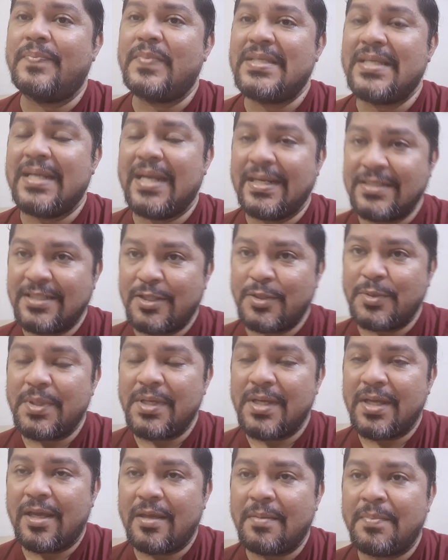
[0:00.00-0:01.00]
सिलेक्टेड
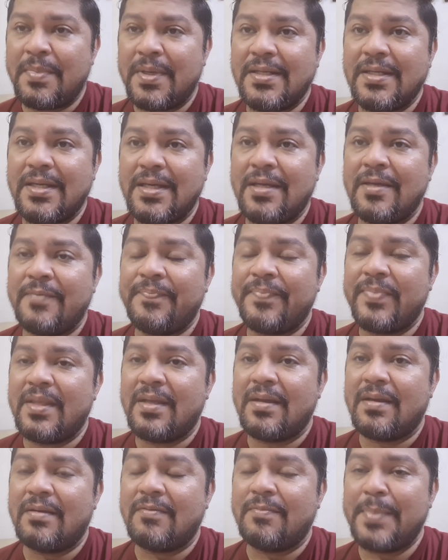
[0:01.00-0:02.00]
हुई है बल्कि
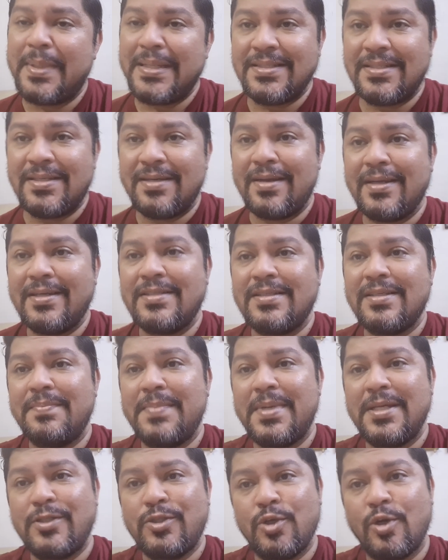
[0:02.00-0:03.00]
बेस्ट डायरेक्टर
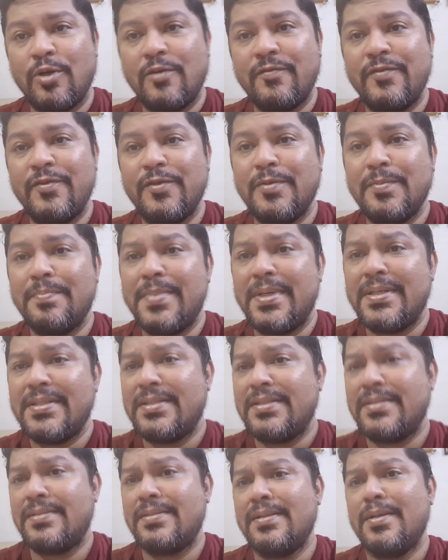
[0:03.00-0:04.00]
बेस्ट शॉर्ट फिल्म
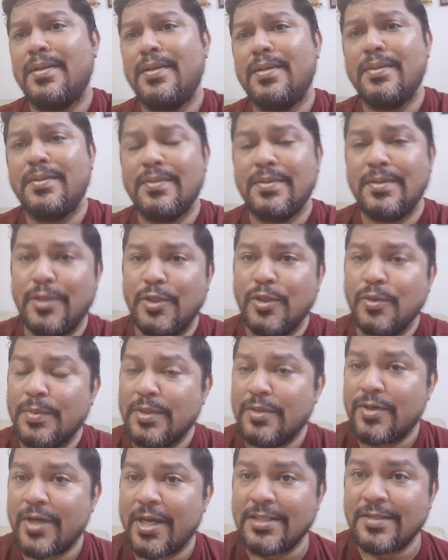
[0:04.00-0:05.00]
बेस्ट
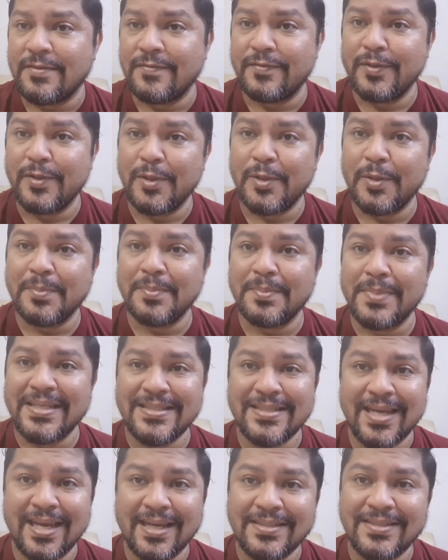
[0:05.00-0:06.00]
ह्यूमन राइट्स फिल्म
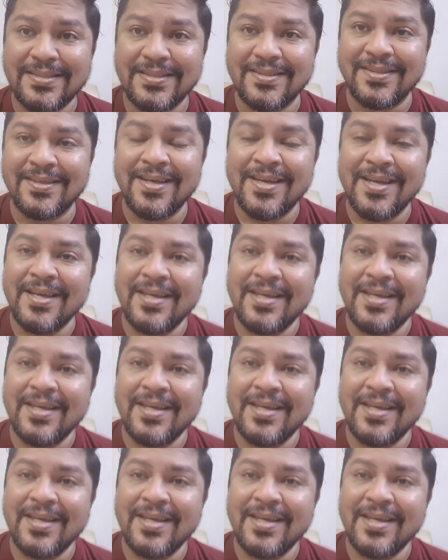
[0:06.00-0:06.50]
बेस्ट एक्टर